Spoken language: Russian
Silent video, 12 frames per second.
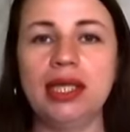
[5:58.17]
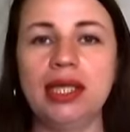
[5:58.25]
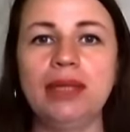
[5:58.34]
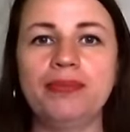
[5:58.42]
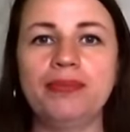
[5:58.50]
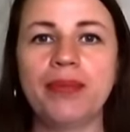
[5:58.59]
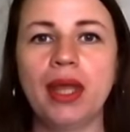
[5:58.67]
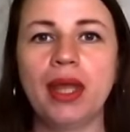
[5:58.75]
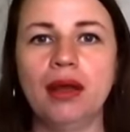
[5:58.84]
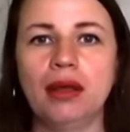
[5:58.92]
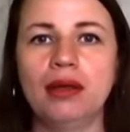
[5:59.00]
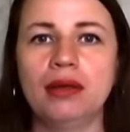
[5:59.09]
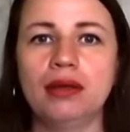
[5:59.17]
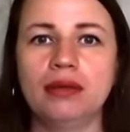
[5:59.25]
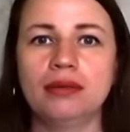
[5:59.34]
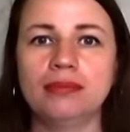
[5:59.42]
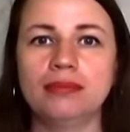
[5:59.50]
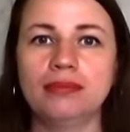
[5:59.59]
И
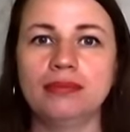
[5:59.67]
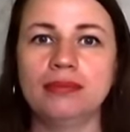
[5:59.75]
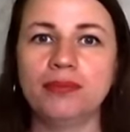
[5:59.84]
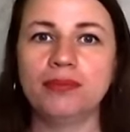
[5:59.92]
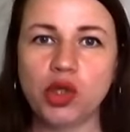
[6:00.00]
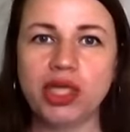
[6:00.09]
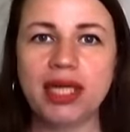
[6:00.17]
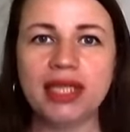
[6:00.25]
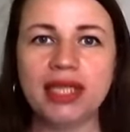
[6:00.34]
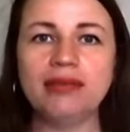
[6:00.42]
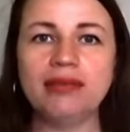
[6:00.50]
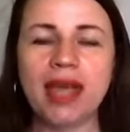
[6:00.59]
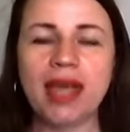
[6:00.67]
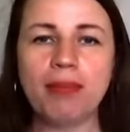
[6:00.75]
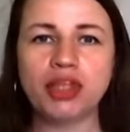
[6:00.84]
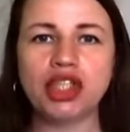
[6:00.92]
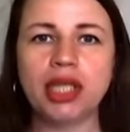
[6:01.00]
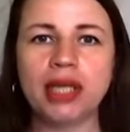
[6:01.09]
а, после этого я
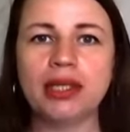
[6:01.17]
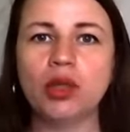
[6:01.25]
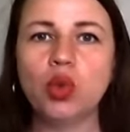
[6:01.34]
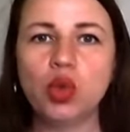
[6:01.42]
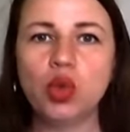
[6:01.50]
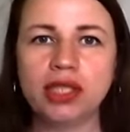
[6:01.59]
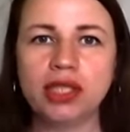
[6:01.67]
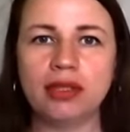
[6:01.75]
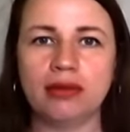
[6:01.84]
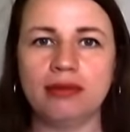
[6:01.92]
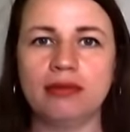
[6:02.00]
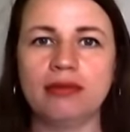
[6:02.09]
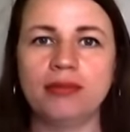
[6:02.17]
пошла на курсы